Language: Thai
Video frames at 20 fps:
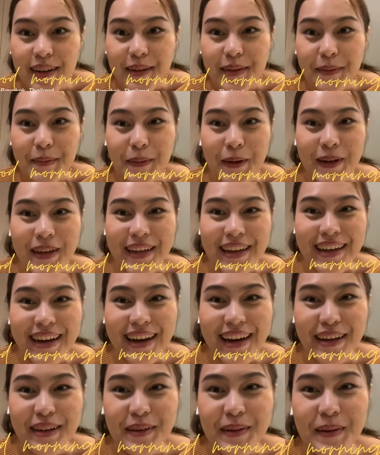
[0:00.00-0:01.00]
Good morning
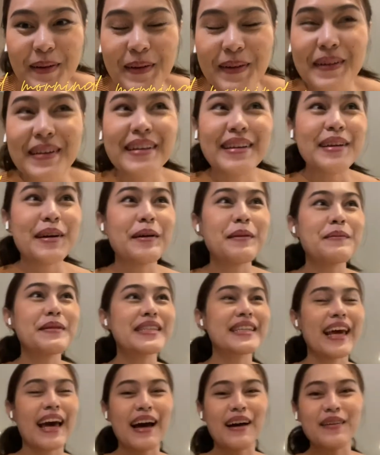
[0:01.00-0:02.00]
ค่ะทุกคนก็เมื่อ
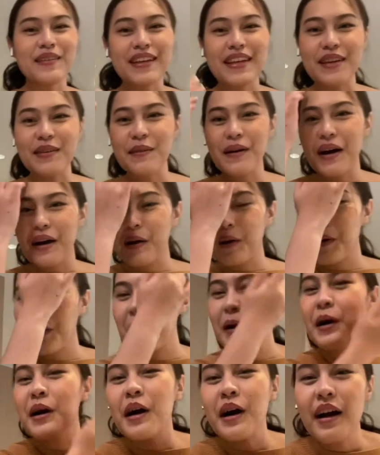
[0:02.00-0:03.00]
เช้านี้ว่าก็
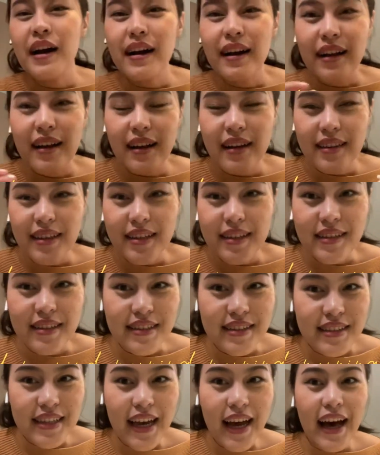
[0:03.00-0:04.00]
ตื่น
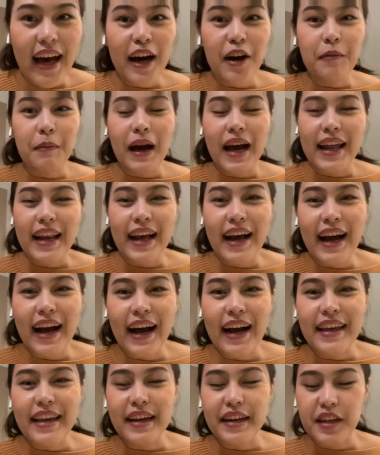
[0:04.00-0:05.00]
เช้ามานะคะ
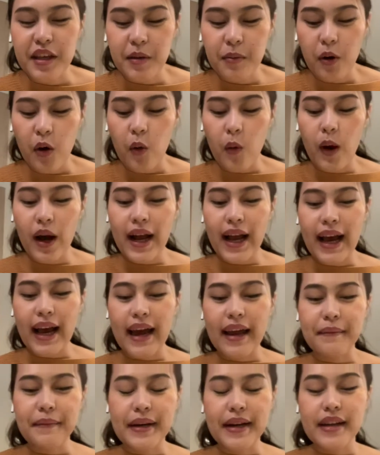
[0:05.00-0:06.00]
อย่างที่บอกว่างา
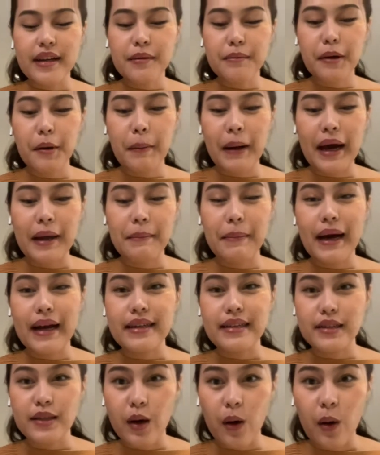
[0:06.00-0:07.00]
นมันเริ่มประมาณบ่าย
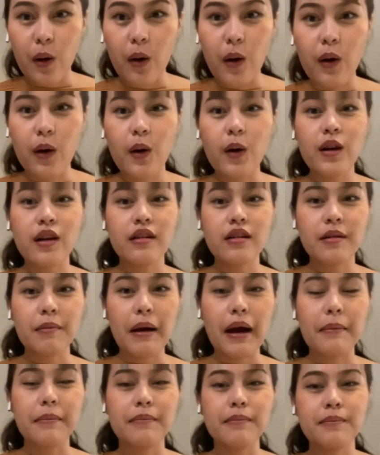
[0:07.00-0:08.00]
สองก็เลยแบ
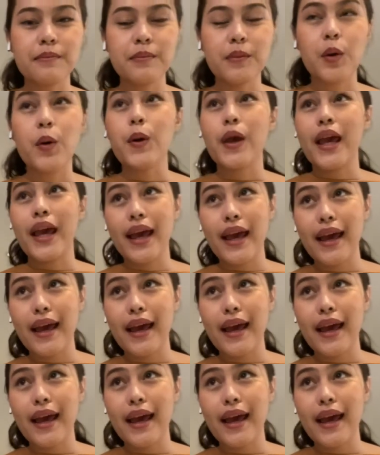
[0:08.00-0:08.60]
บโอเค